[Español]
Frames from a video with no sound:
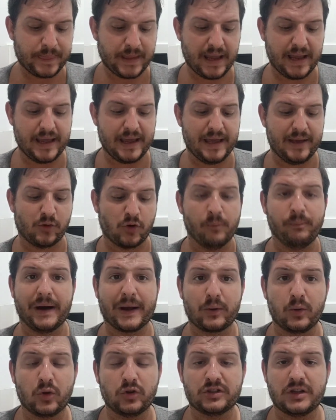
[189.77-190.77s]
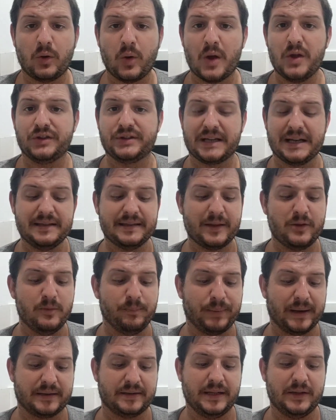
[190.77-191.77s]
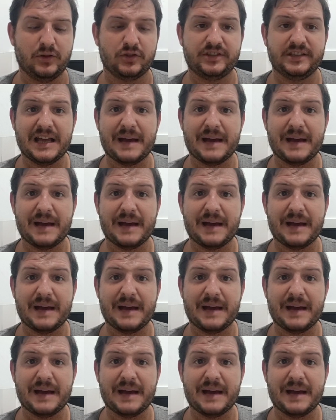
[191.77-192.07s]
Eh, con Marruecos ha jugado 31 partidos